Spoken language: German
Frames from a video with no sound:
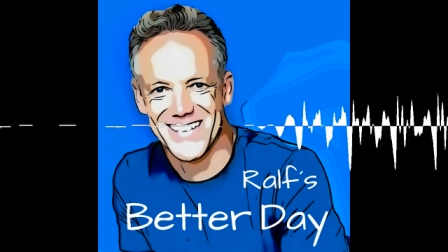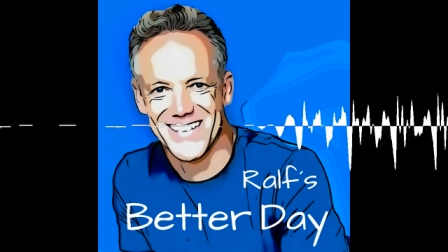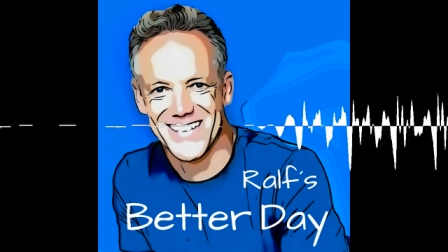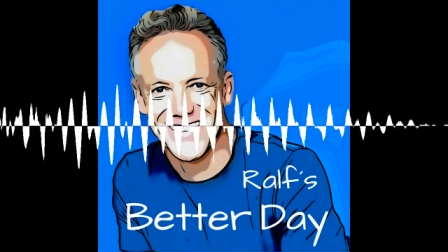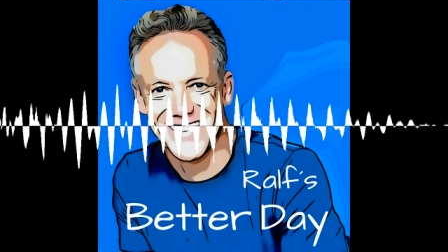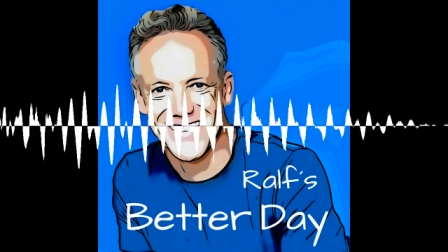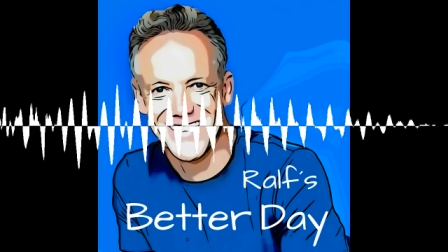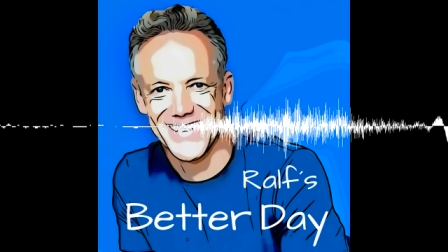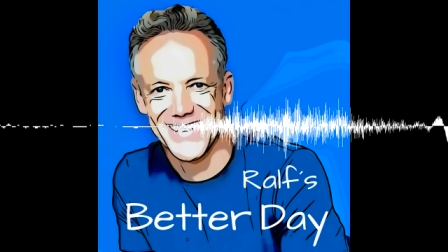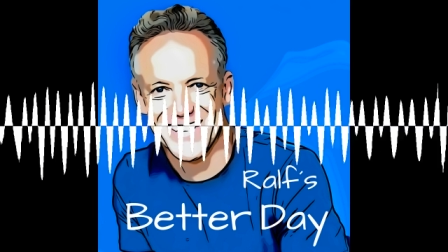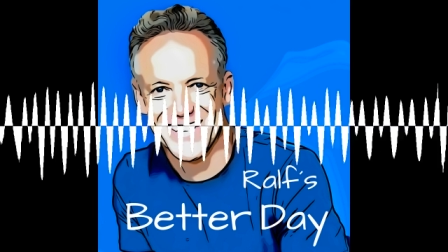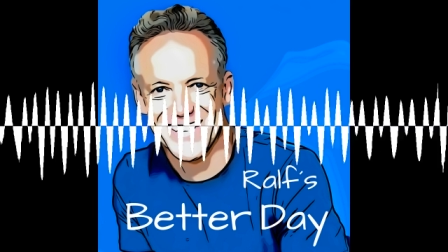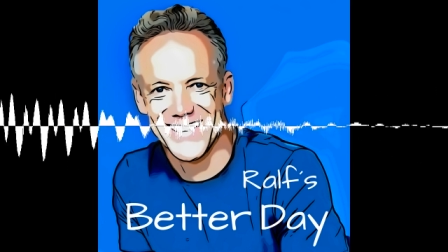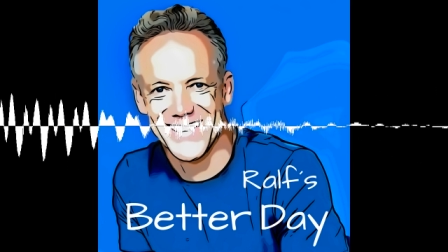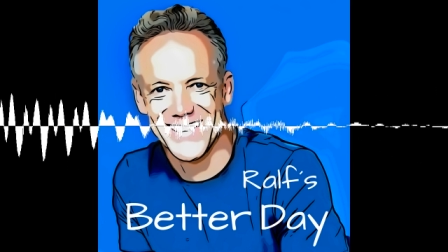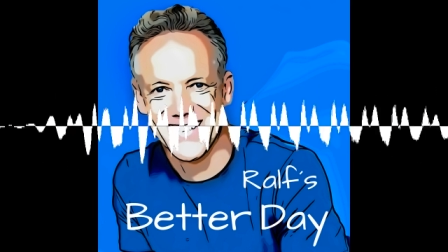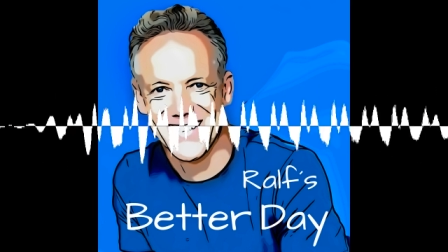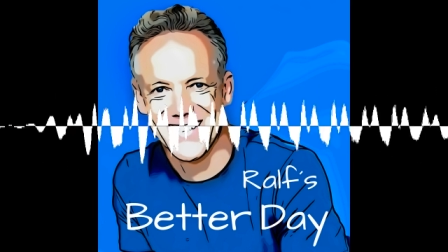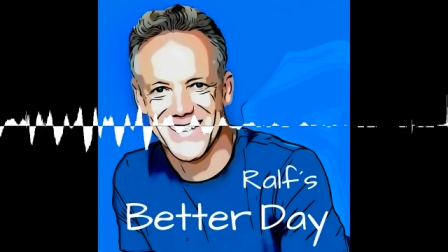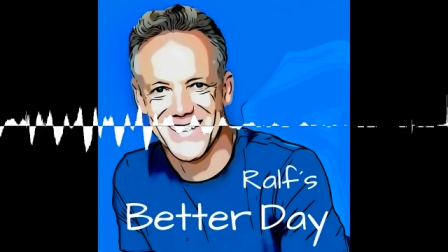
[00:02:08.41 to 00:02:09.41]
War eine
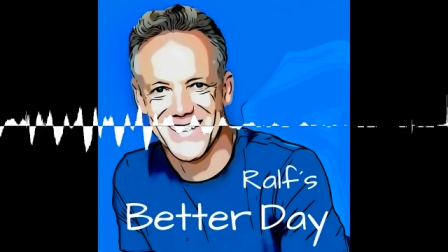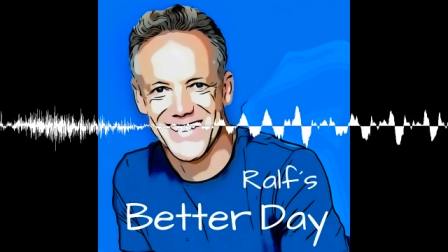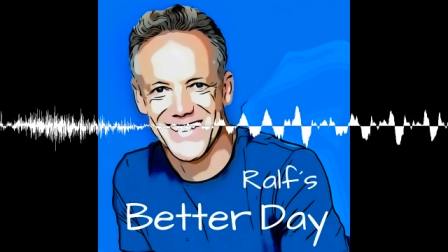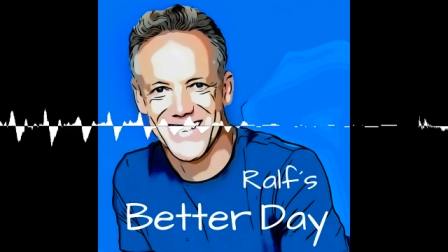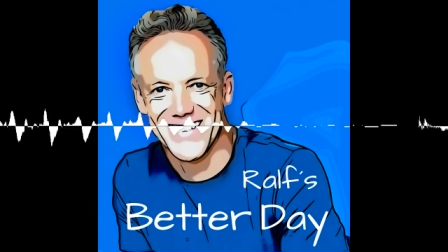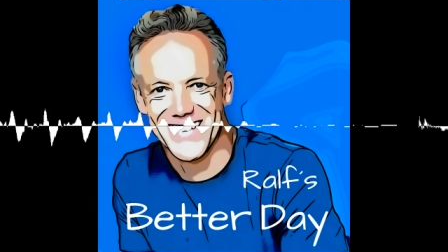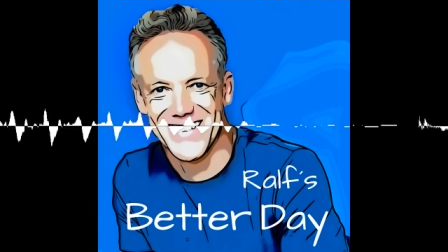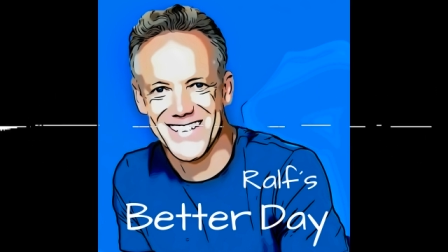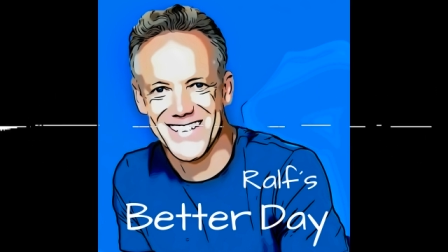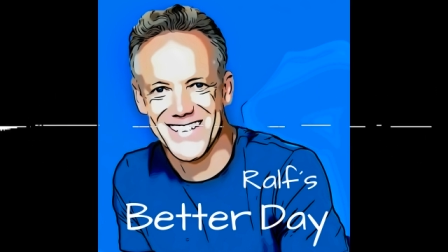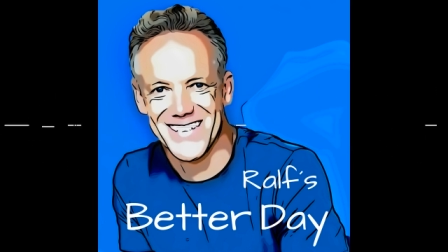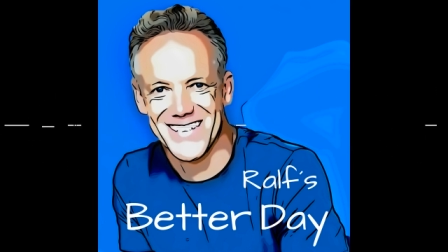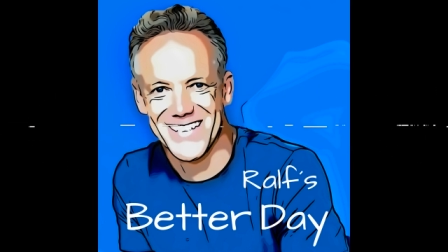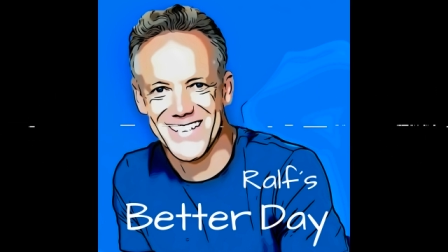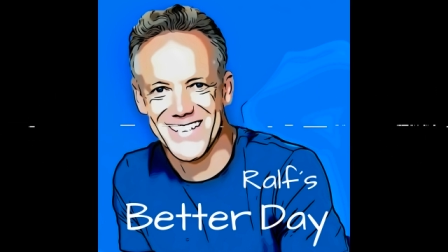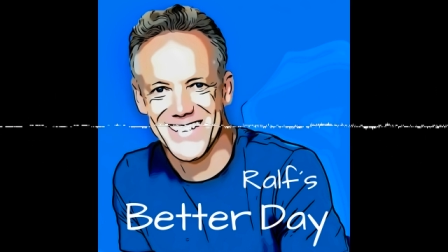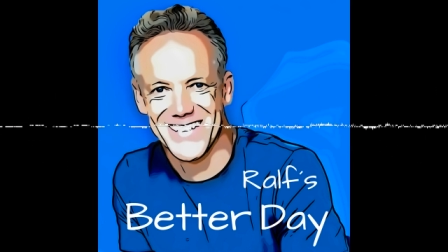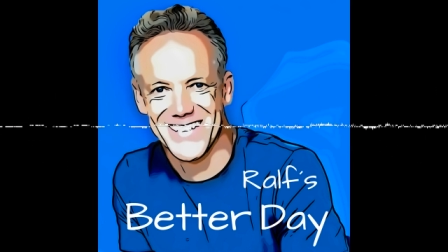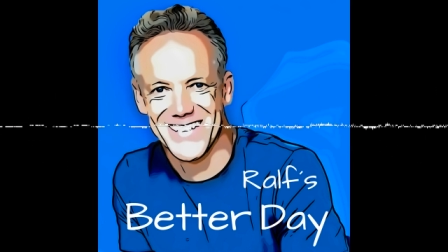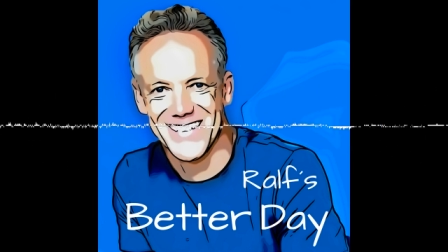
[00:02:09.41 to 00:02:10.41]
ziemlich wilde Zeit.
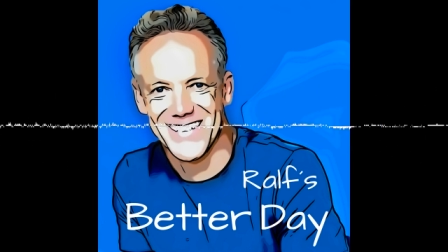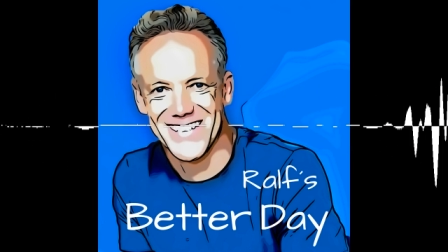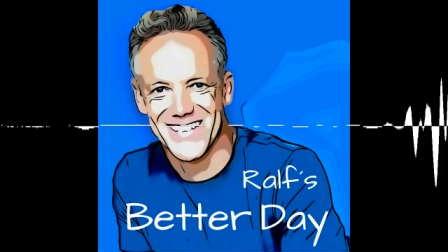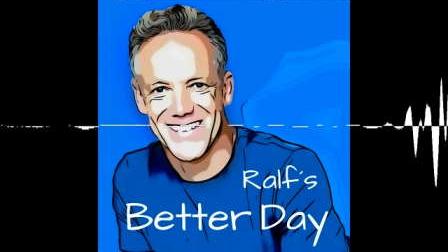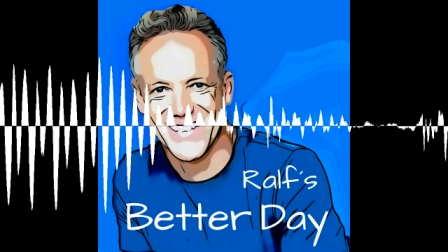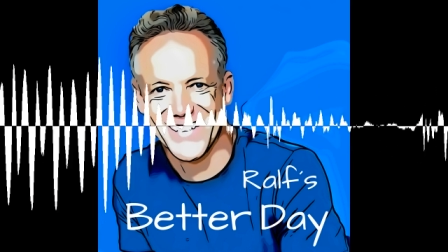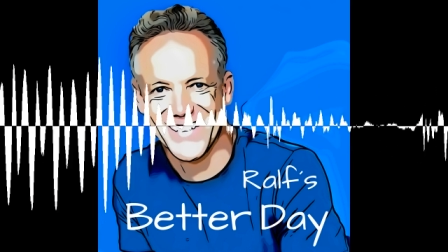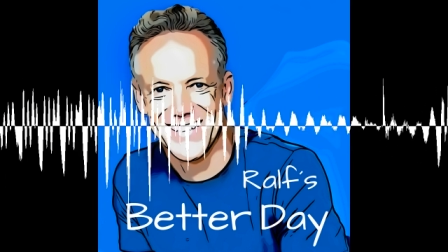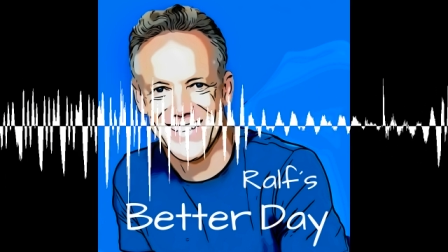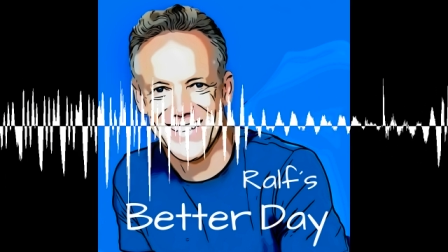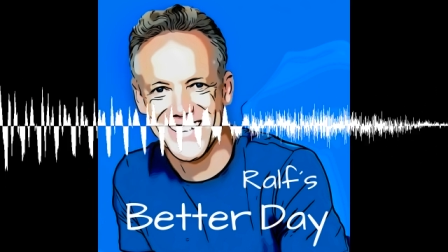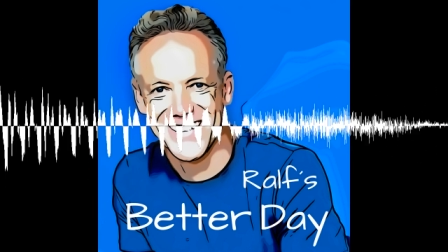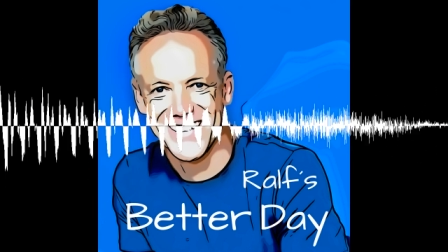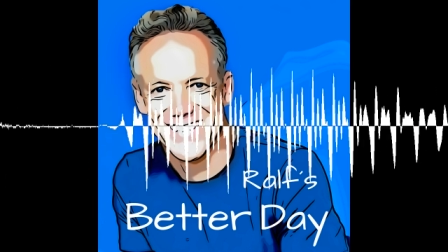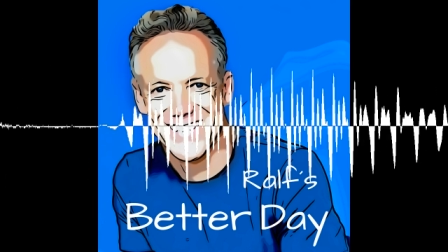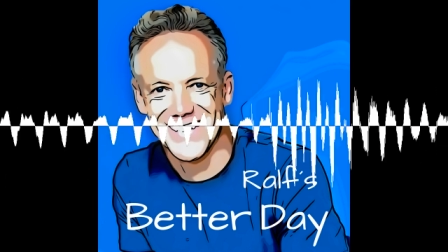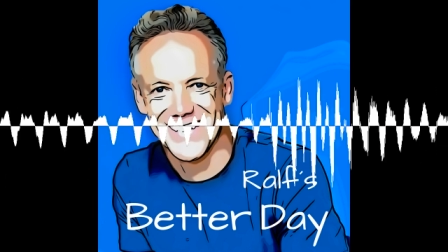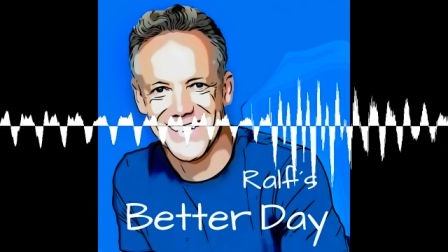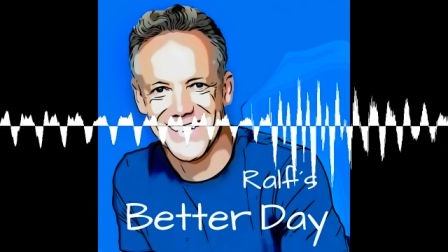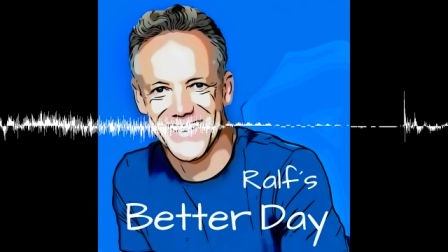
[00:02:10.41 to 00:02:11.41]
Und all
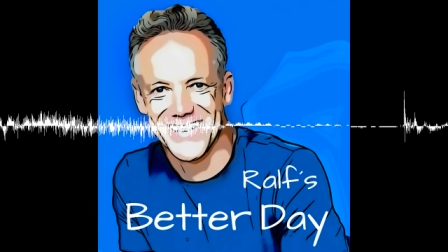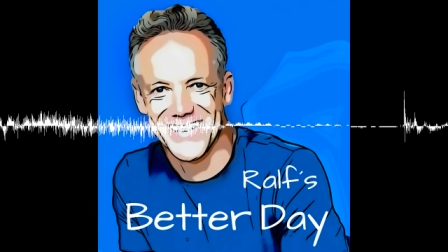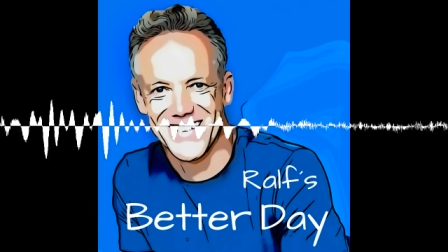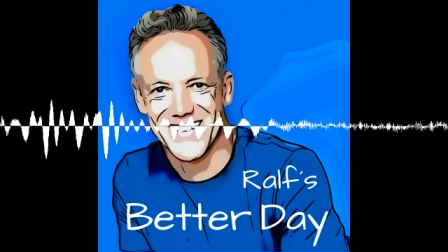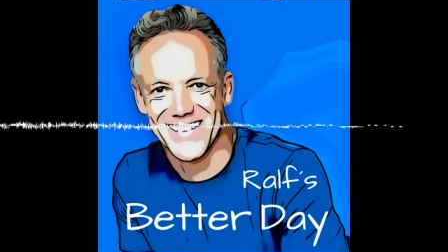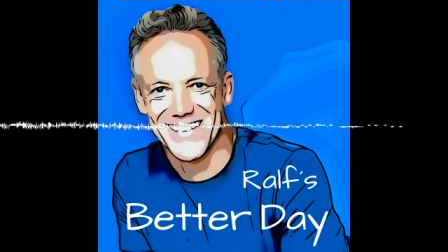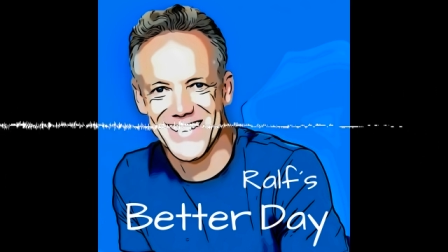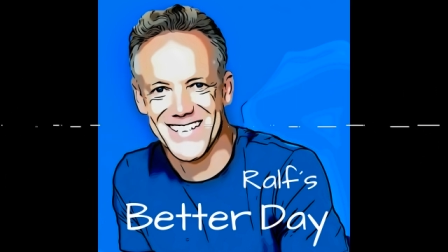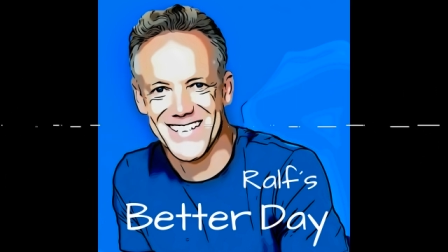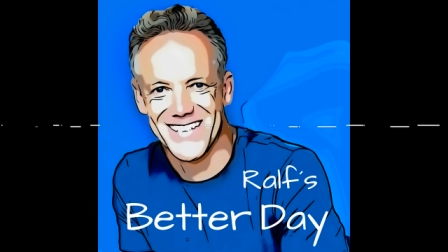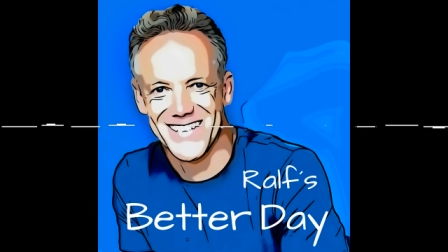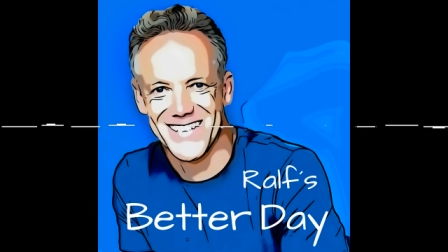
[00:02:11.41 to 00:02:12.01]
das war wichtig,